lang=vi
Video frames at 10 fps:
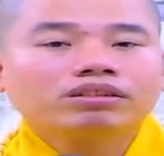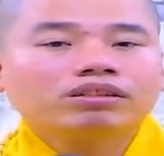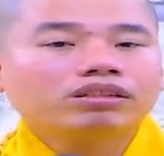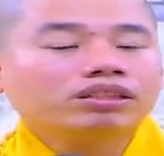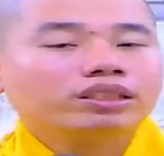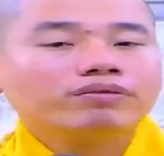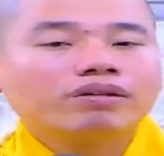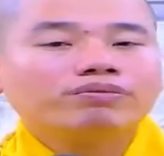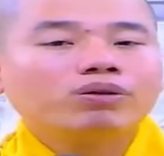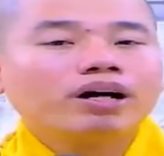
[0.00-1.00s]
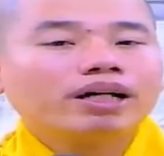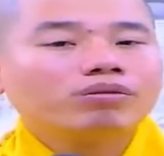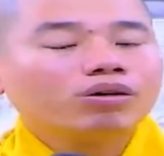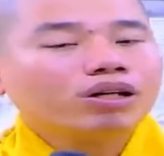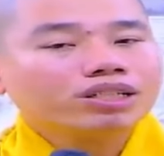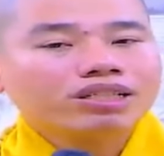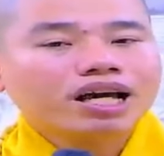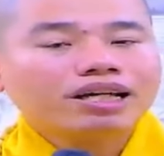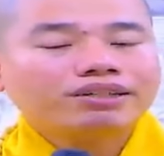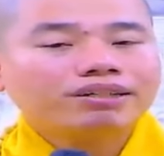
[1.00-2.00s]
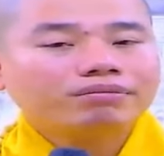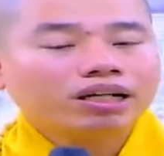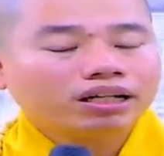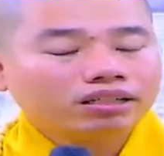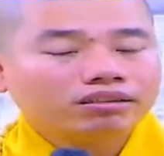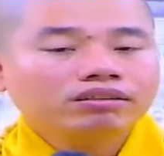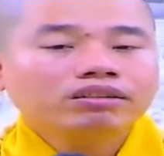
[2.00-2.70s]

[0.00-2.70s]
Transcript: con người thì phàm phu ai cũng có cái sai nhưng mà